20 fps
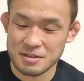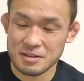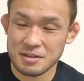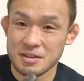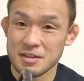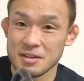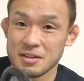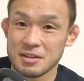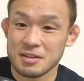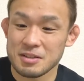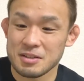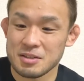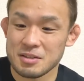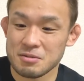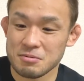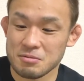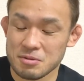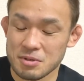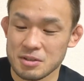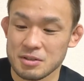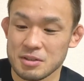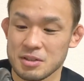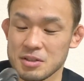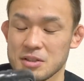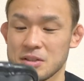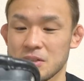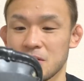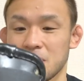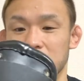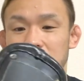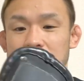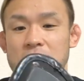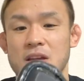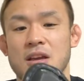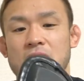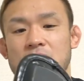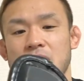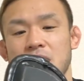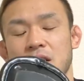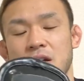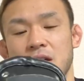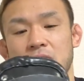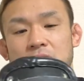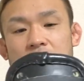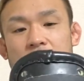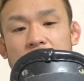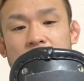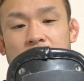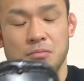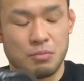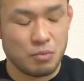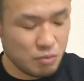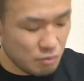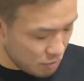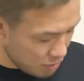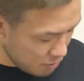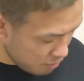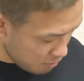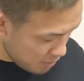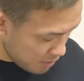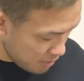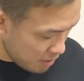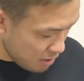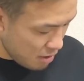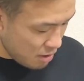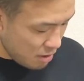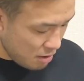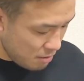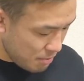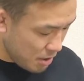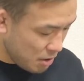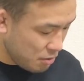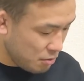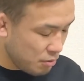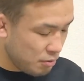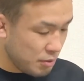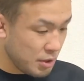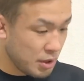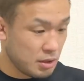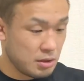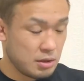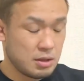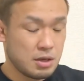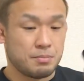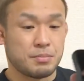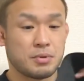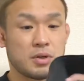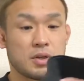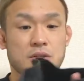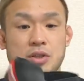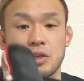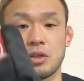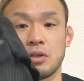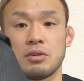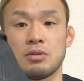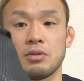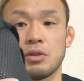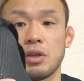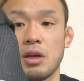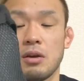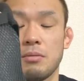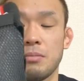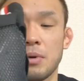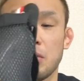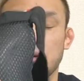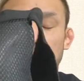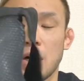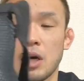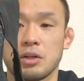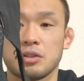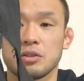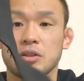たとダメなんですよね。そうなんです。でもう一つが、まあ、こうやってプラスチックで、まあ、こう履